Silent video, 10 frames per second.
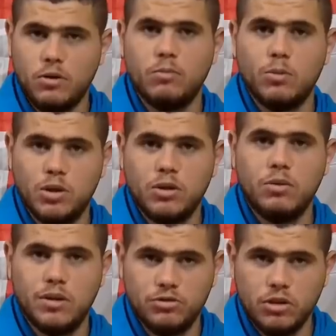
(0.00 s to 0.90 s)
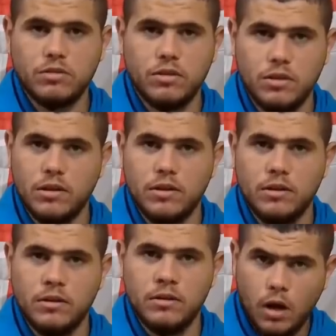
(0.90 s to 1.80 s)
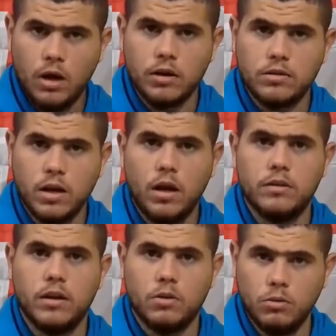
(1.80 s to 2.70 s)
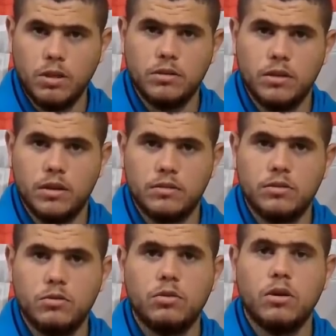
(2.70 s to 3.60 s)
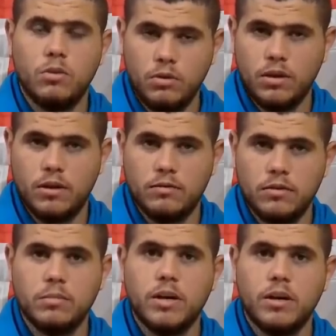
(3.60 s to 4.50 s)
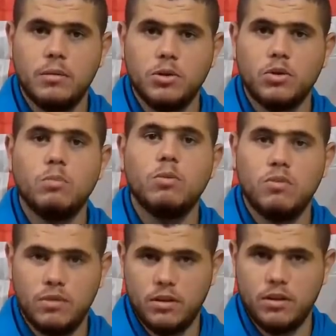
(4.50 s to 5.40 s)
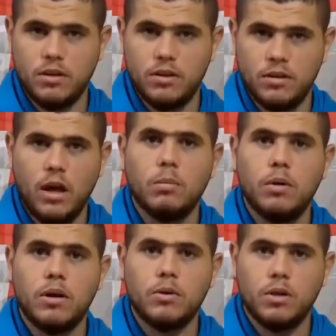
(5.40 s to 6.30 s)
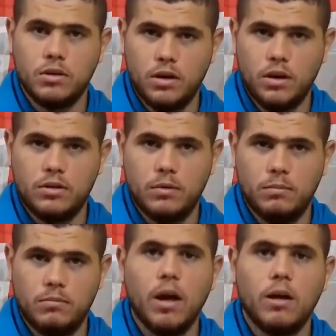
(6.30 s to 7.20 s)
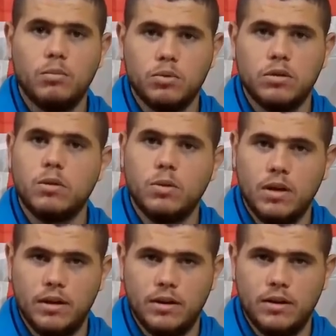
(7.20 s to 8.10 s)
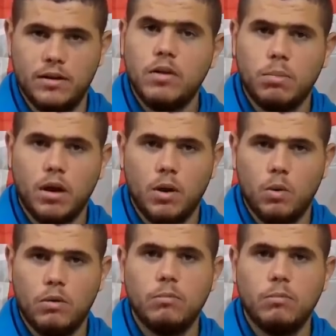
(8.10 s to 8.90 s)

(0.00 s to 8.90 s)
لكم سروال شخصيا ضحك سعادة كوميديا تجدنا هنا في برنامجكم المفضل أخبار كرة القدم مع أبو سروال فابقوا